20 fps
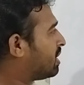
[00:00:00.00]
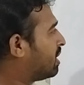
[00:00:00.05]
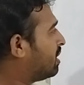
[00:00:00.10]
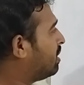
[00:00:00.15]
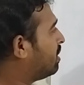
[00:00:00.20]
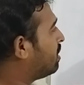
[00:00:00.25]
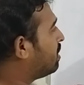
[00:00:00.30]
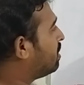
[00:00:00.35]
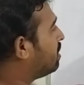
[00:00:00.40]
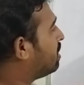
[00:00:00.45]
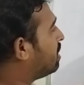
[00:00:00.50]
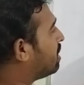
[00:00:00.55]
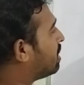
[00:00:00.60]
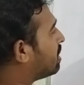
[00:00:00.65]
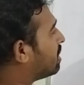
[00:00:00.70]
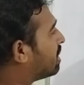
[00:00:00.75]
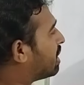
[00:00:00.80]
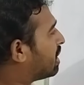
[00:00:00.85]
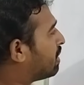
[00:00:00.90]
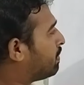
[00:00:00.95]
కథ
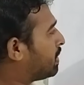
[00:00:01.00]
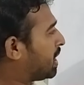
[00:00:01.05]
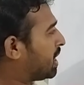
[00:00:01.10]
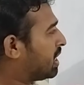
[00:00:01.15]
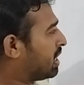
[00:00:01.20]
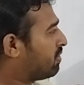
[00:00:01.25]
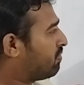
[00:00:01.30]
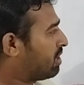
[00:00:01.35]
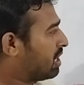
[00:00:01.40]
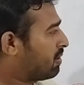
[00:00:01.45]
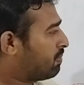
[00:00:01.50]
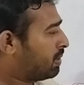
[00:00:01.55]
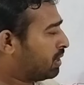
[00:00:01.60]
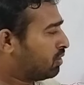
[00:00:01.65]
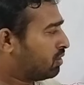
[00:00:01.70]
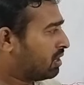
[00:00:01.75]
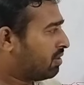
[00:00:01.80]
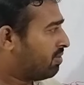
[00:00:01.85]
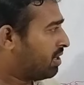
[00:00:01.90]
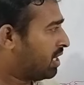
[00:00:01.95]
కరిమిలింగిన
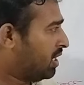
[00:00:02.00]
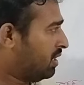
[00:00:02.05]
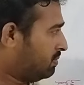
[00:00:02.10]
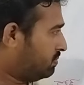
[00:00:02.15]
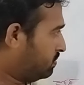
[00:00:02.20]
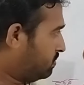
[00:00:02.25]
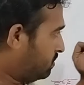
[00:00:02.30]
వెలగపడిన నవల